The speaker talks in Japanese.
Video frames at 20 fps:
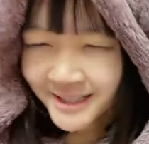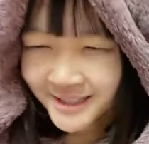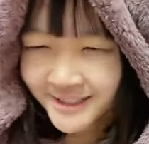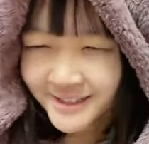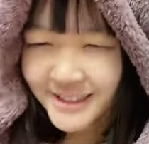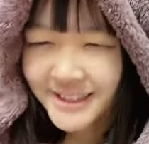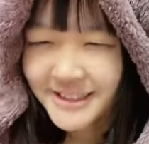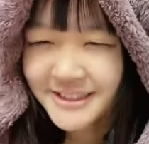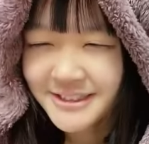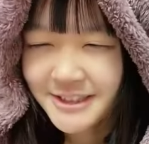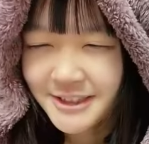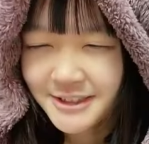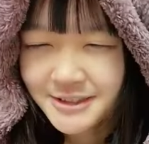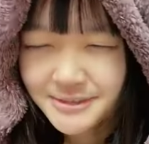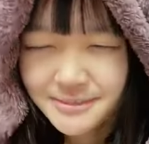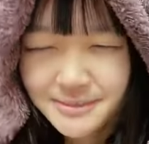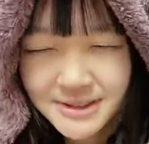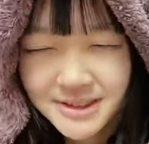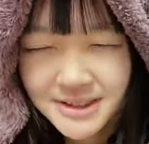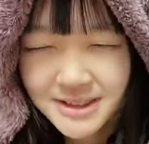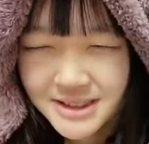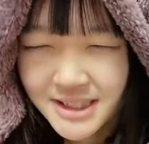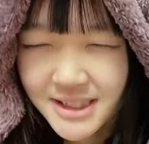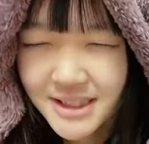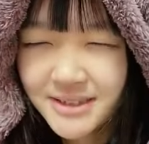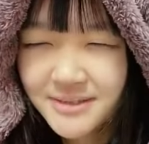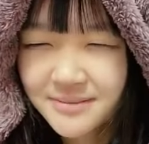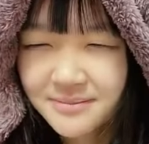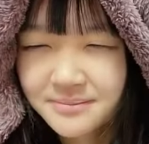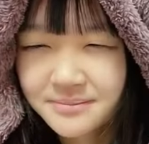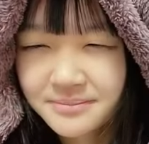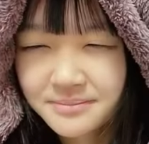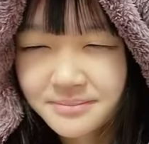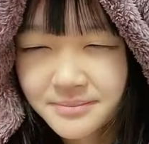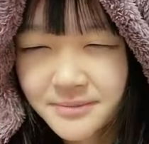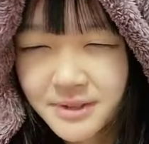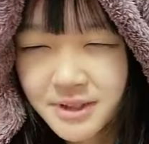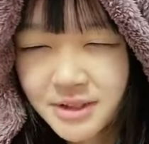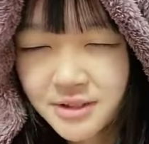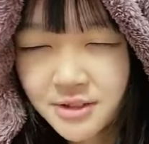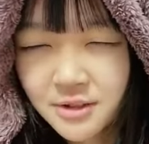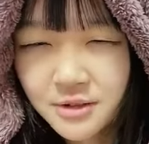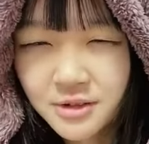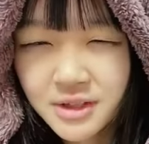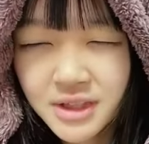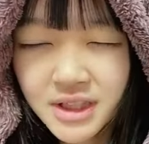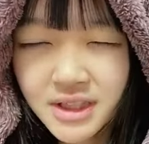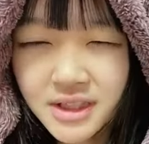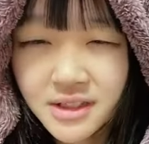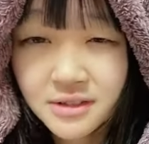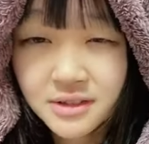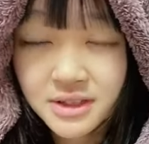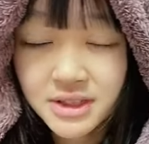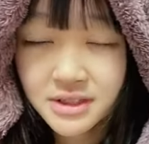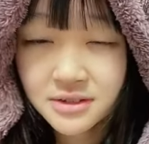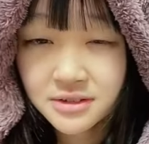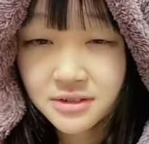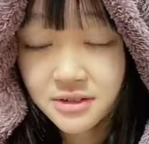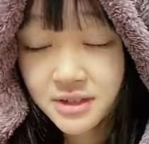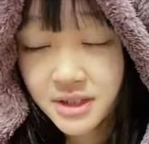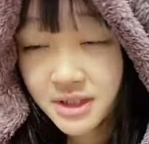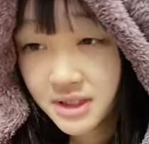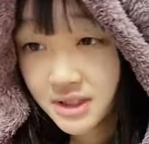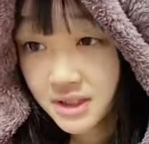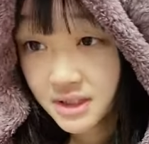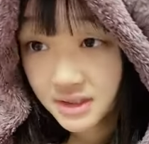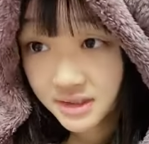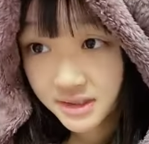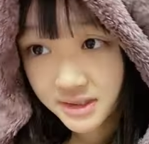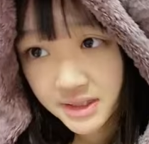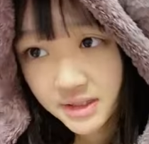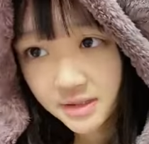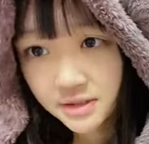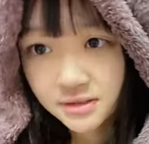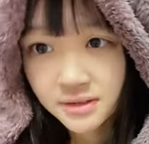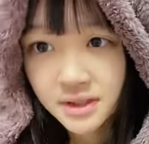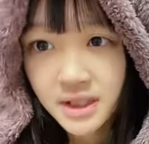共演楽しみだねちょっとこんな寝起きのルアなんですけど